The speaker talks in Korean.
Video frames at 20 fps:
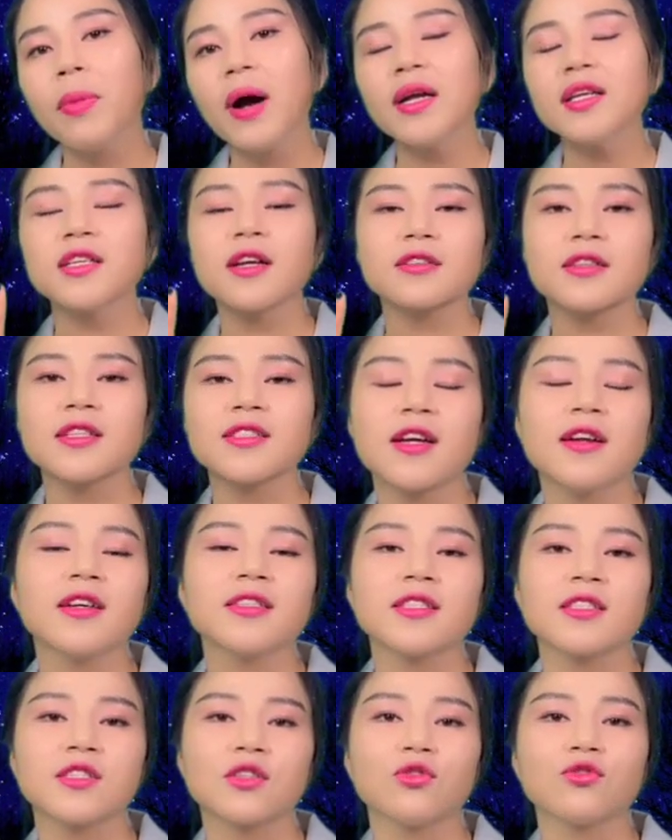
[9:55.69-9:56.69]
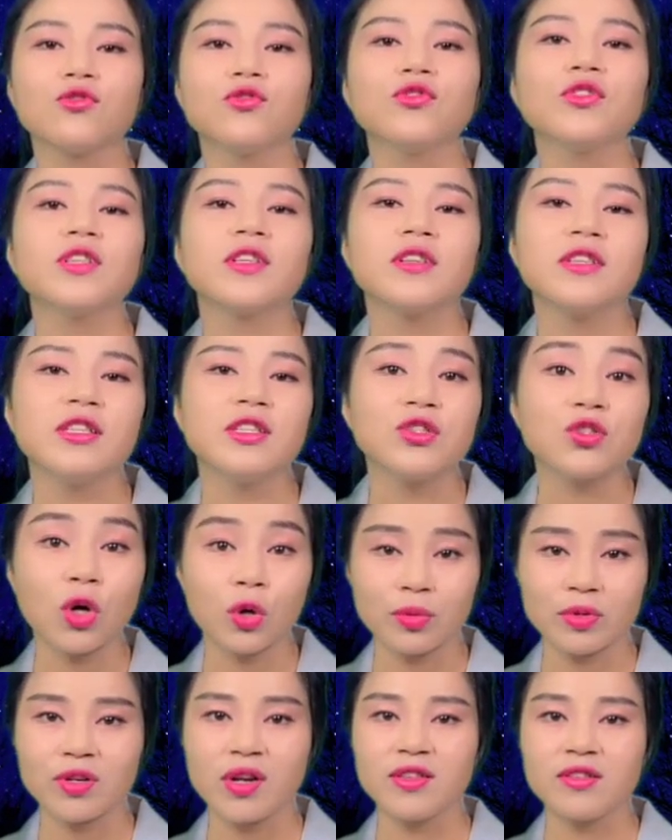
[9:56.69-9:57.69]
팔이랑 다 잘라진 그런 군인을
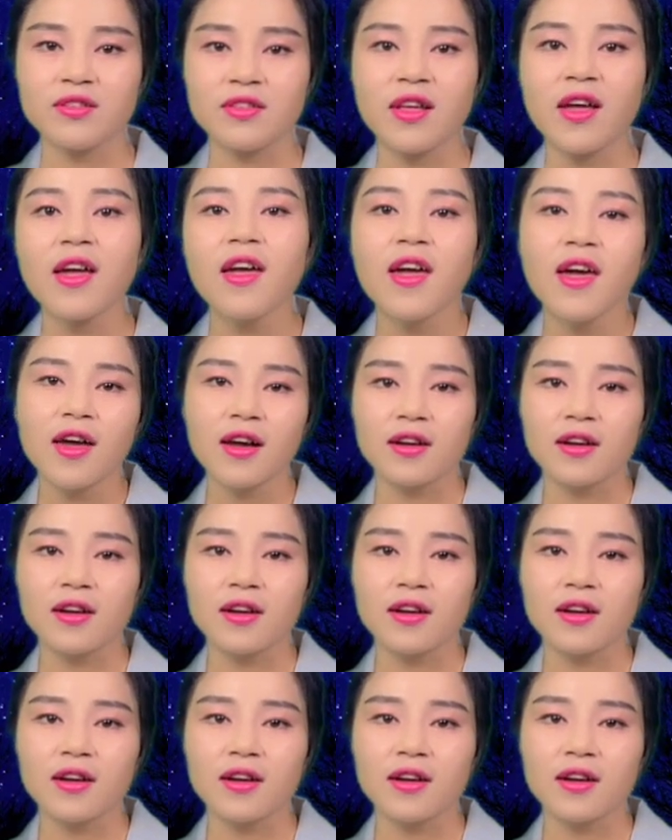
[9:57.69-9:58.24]
인터뷰를 했는데